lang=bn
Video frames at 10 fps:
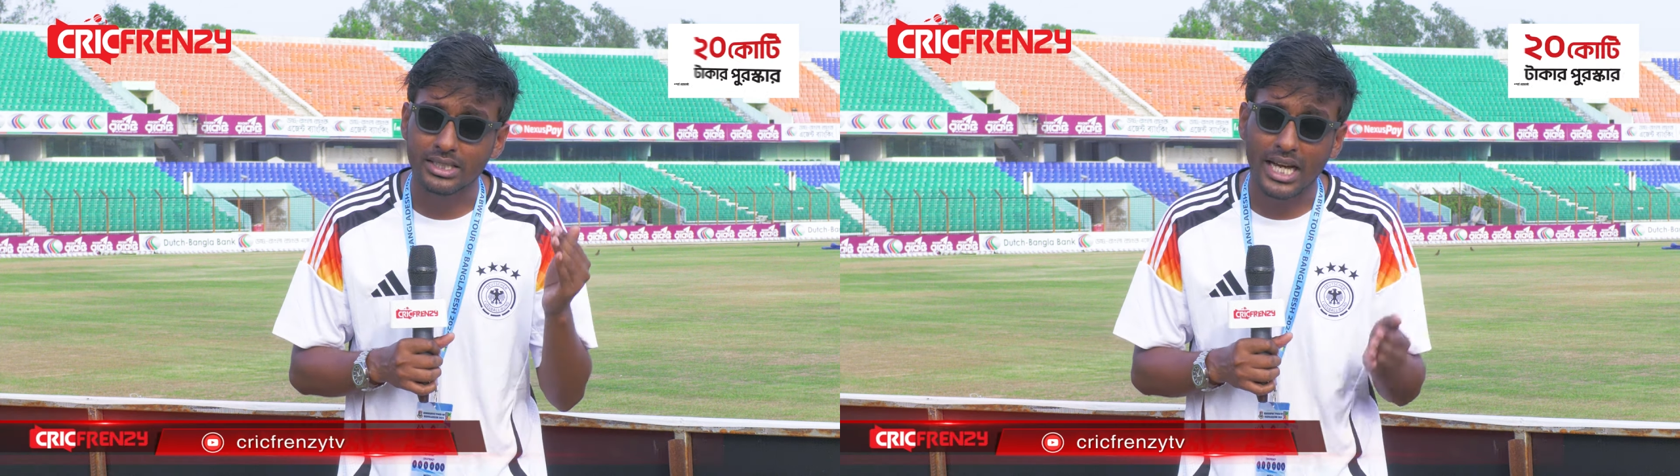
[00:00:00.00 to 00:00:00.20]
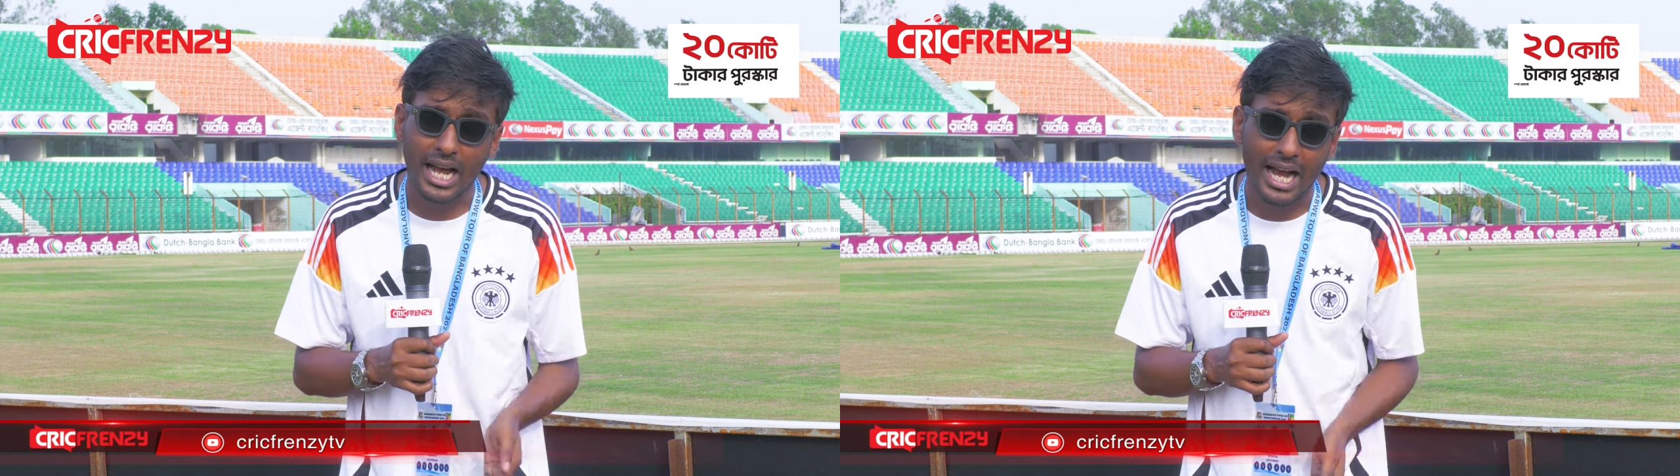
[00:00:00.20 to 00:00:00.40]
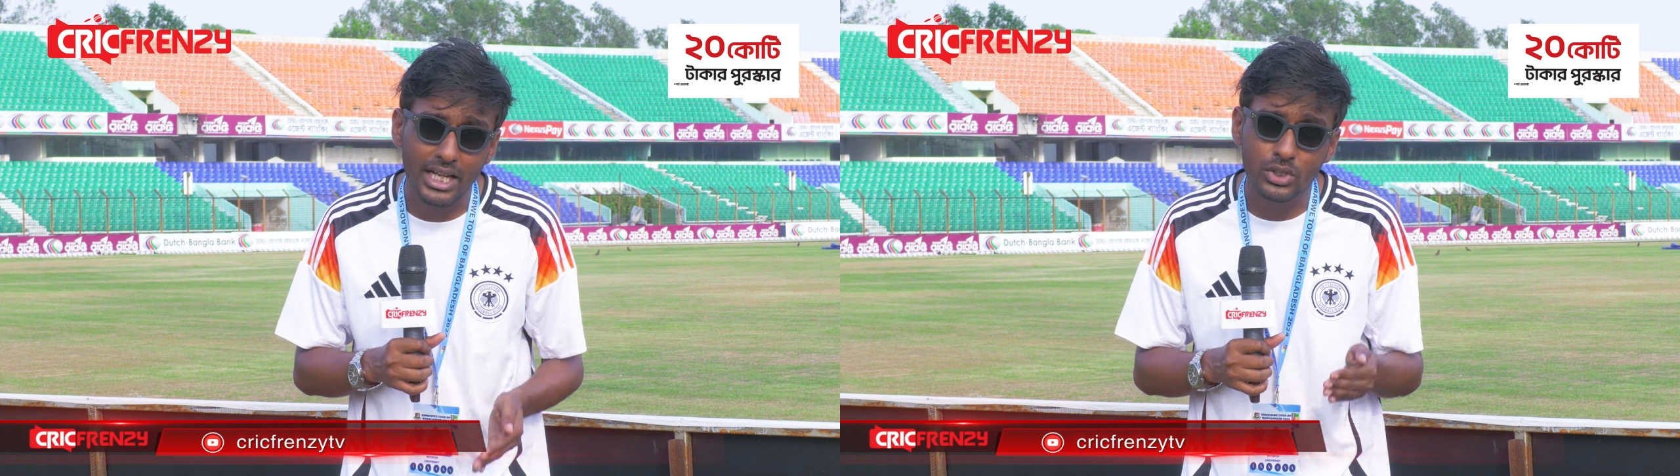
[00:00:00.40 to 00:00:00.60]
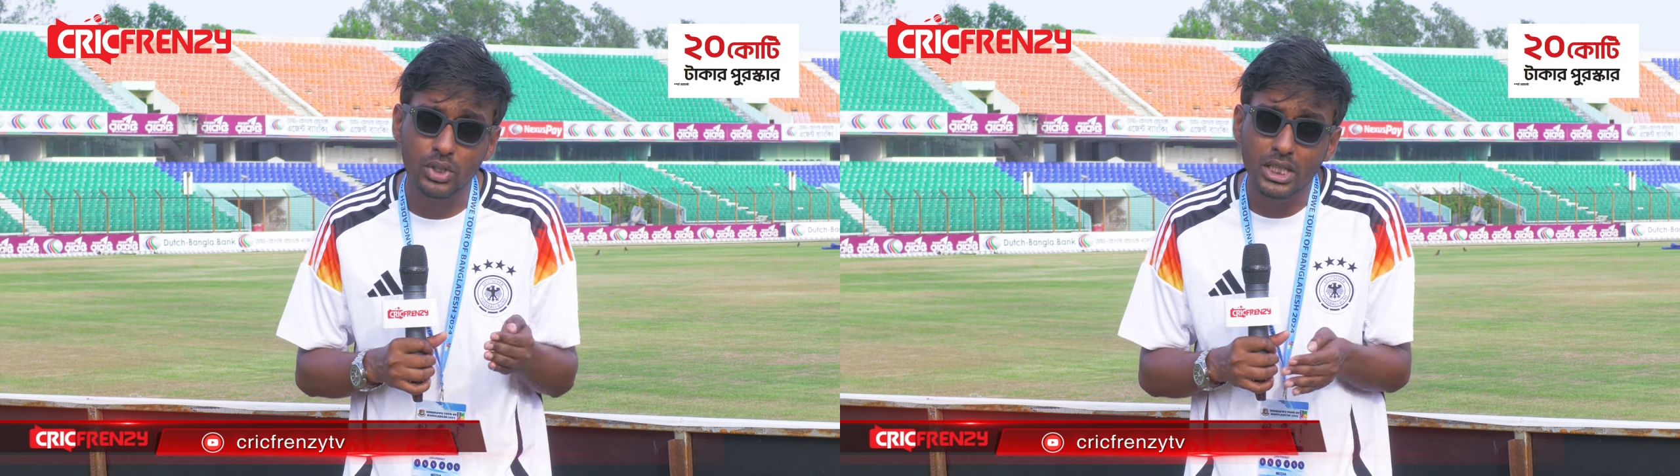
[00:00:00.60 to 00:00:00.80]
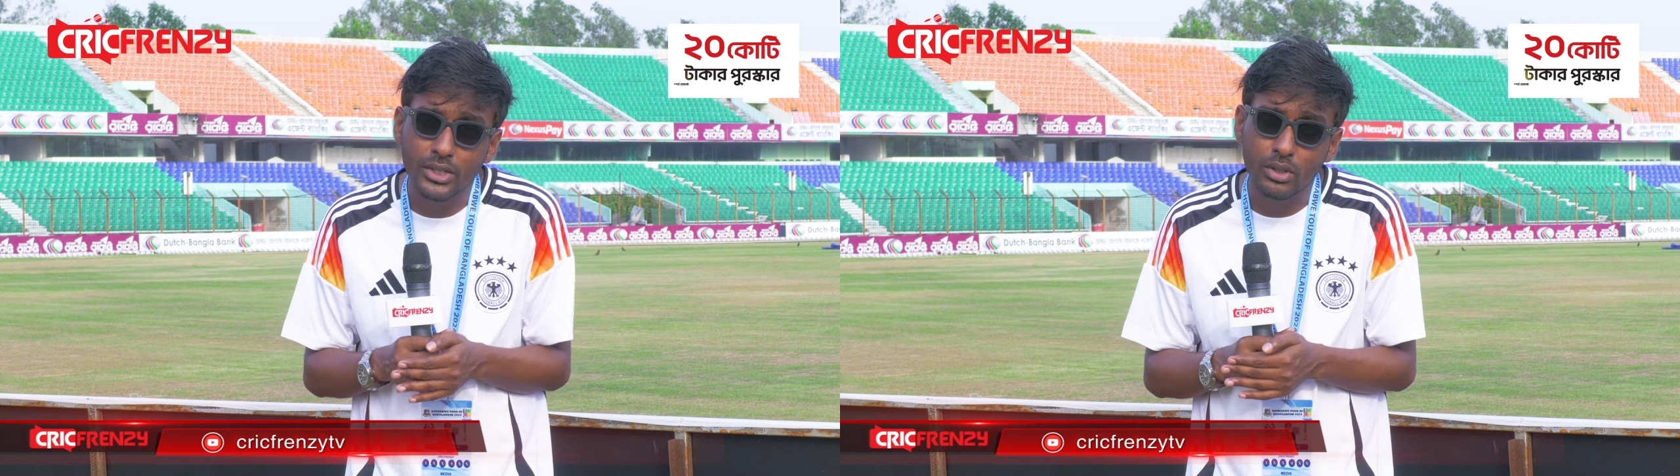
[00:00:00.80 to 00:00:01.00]
তার আগে
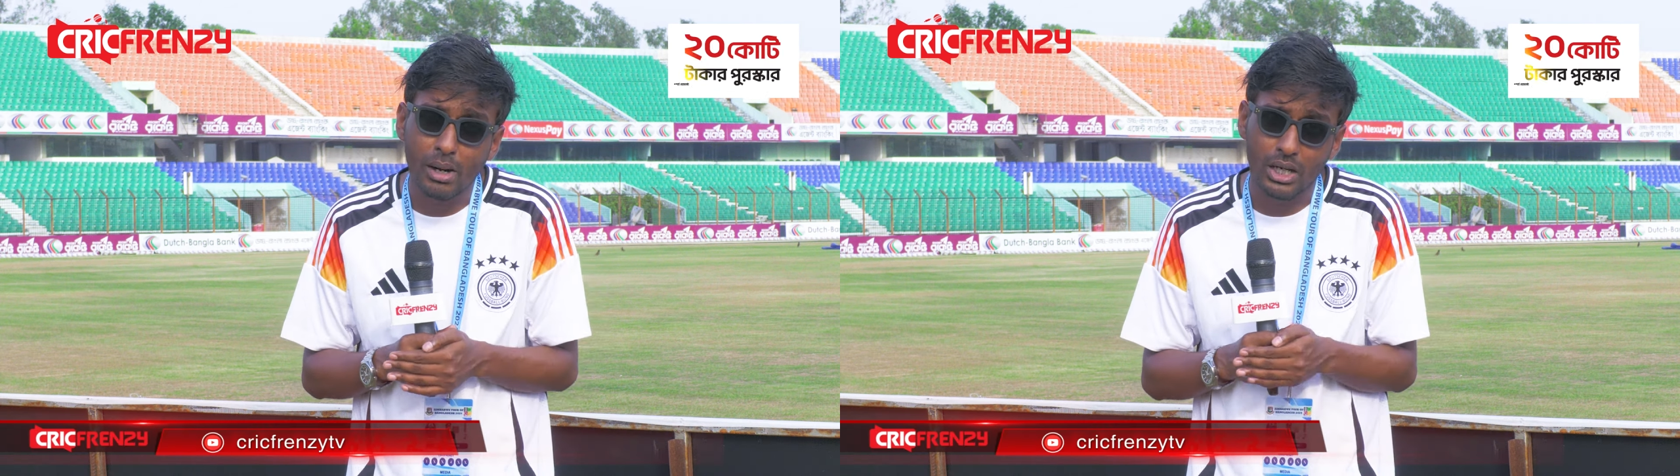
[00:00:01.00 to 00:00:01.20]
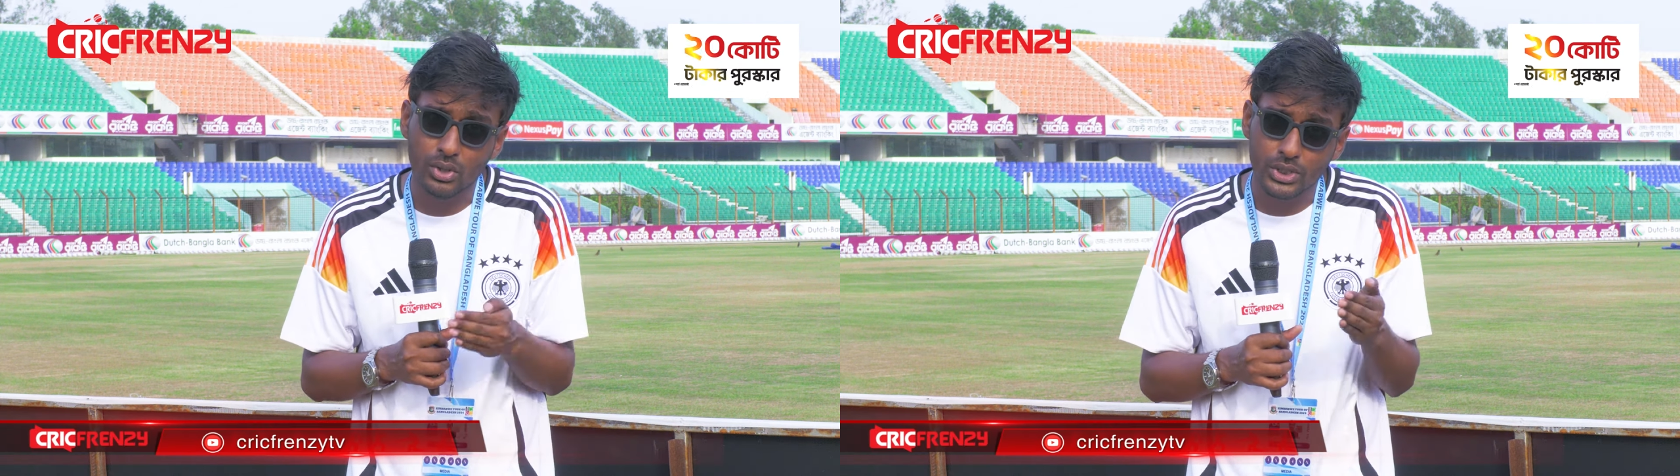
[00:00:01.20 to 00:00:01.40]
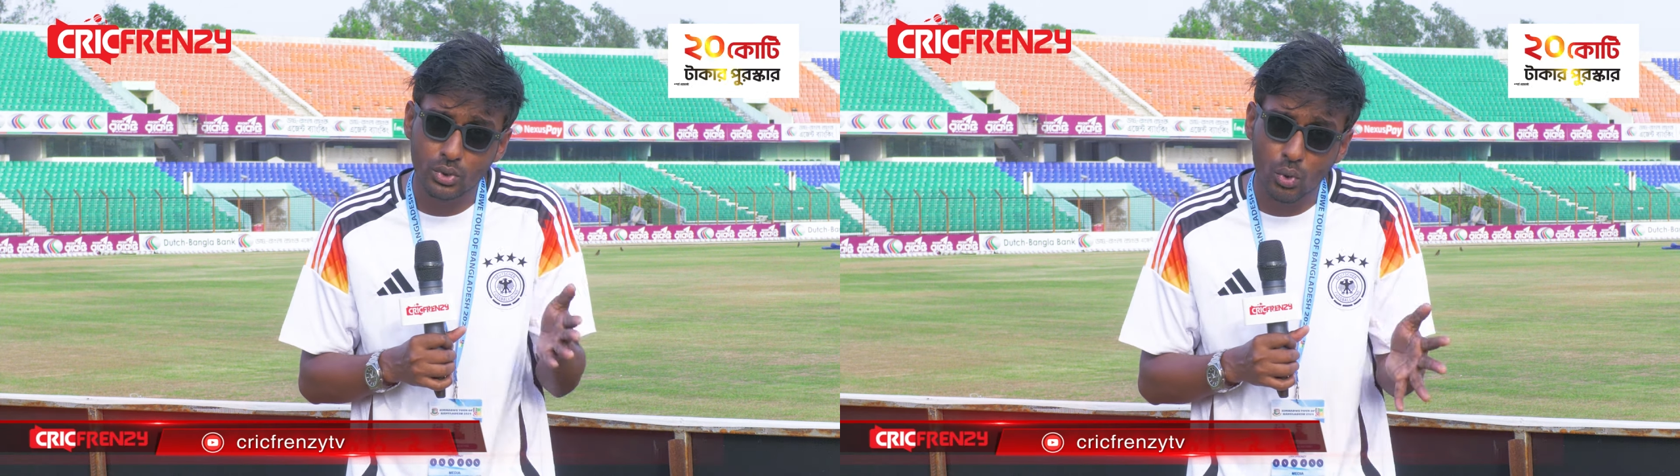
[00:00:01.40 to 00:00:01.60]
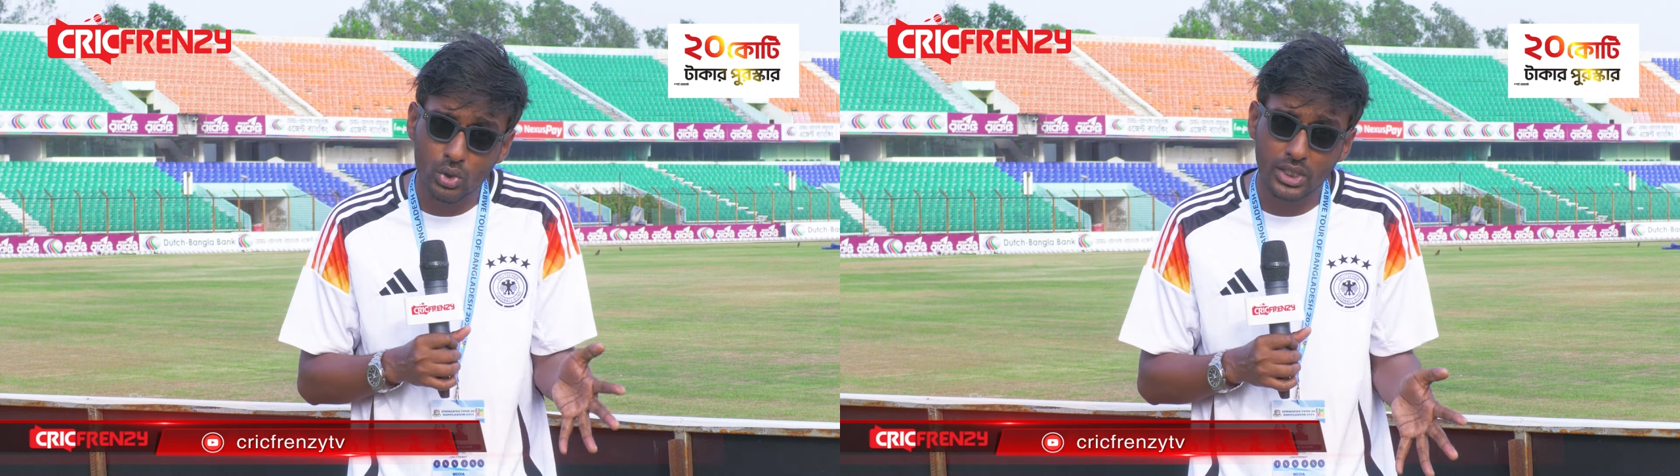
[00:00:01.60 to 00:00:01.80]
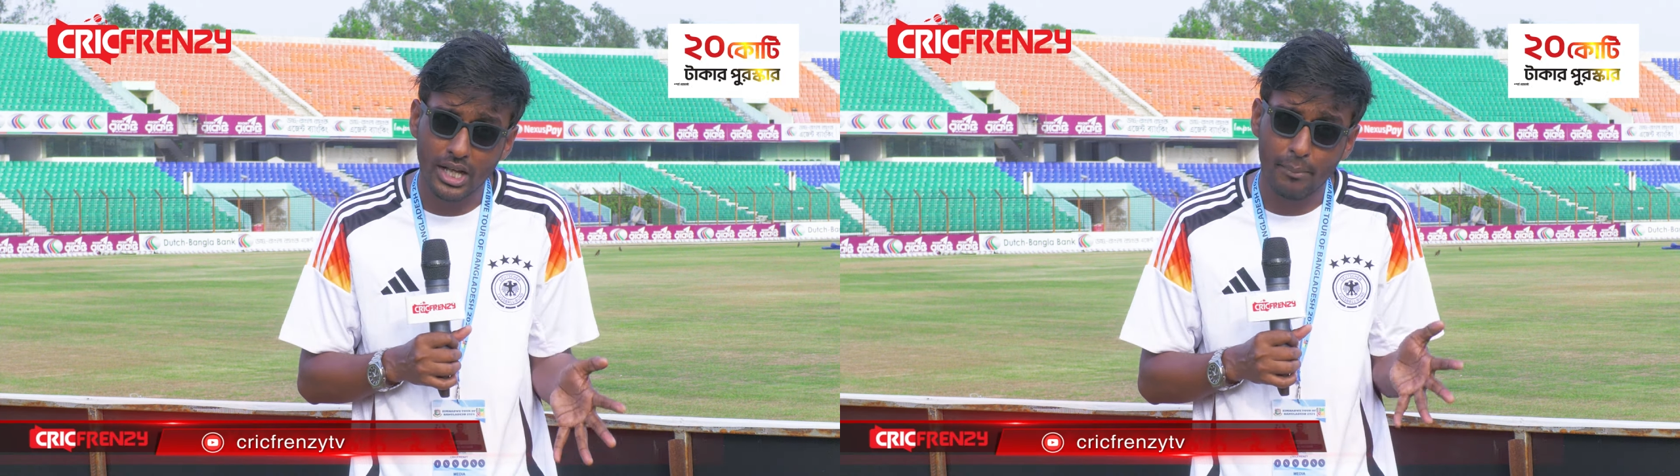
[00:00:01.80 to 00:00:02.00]
যদি লিটন ভালো কিছু
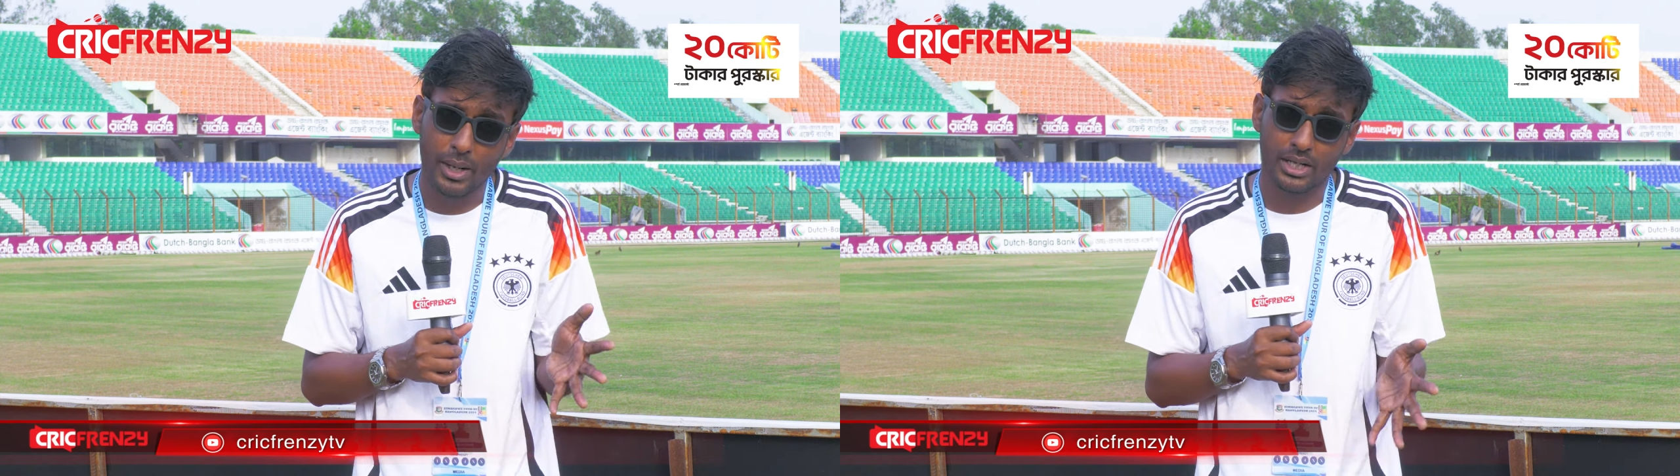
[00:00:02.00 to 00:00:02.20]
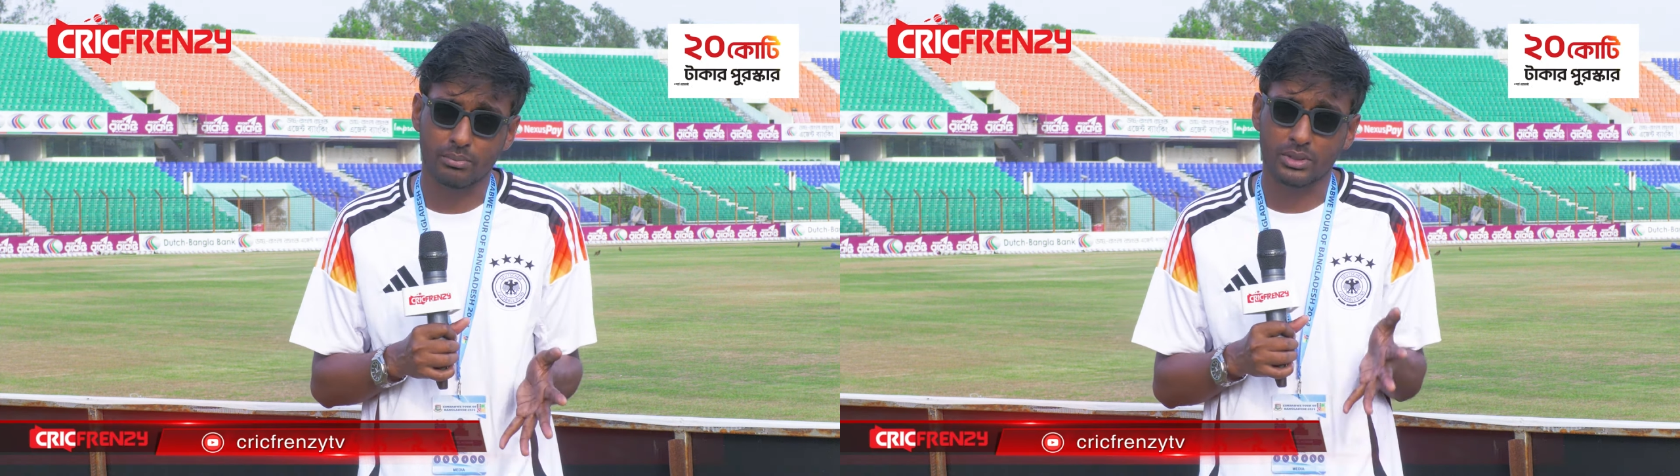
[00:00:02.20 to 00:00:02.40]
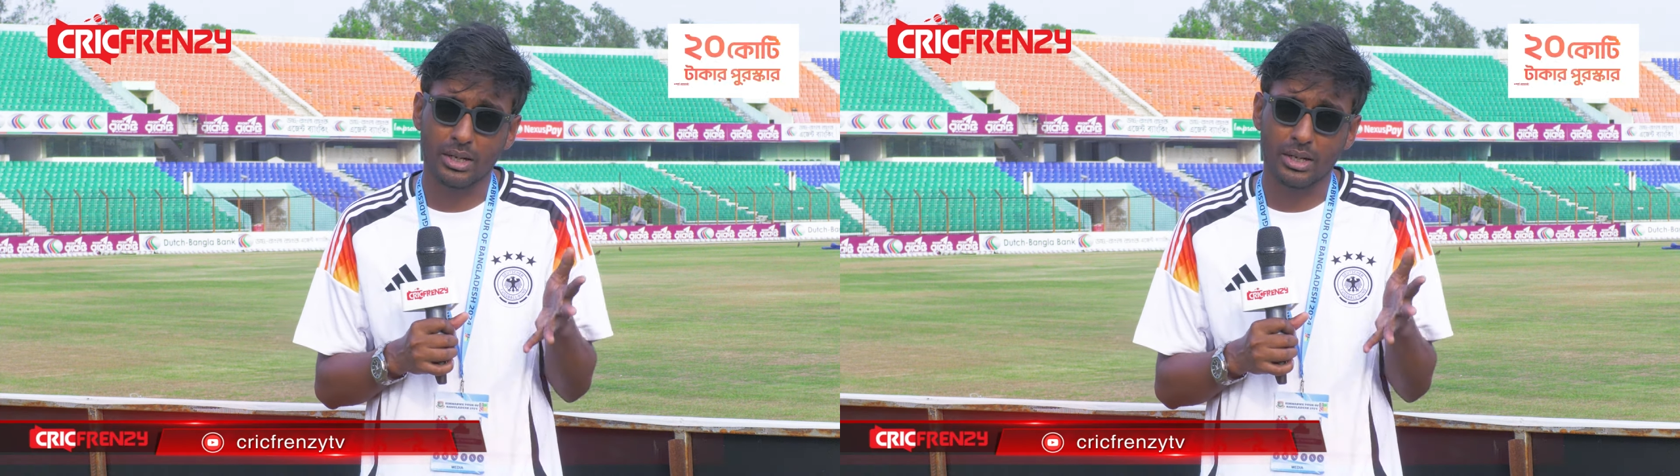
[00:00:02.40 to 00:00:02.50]
করতে না পারেন